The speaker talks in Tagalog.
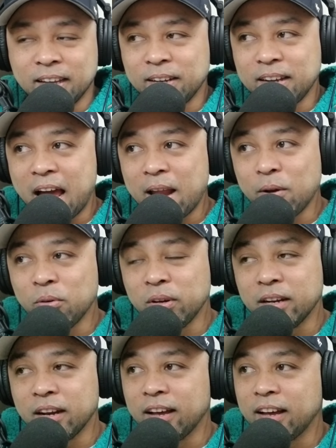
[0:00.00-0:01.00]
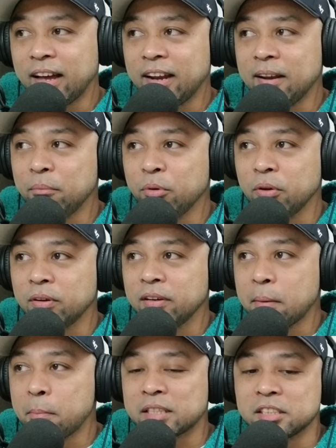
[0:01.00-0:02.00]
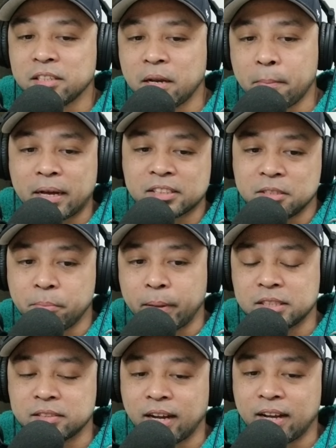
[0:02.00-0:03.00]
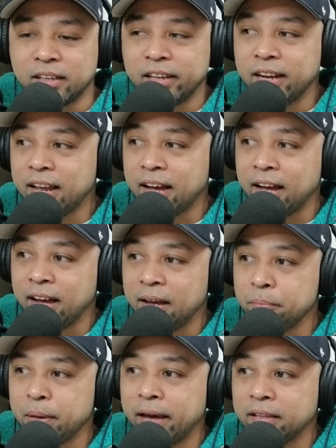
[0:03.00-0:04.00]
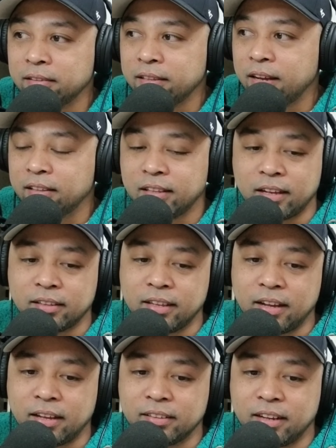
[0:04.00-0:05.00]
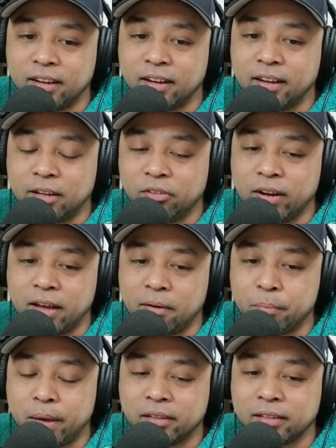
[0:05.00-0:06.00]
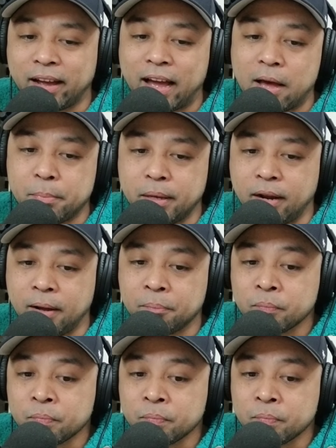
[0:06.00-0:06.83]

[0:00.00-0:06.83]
Lalo nila, uh, alam mo yun, na, maxi, na maximize na nga nila behind the, the, the, the, ano na, behind the camera.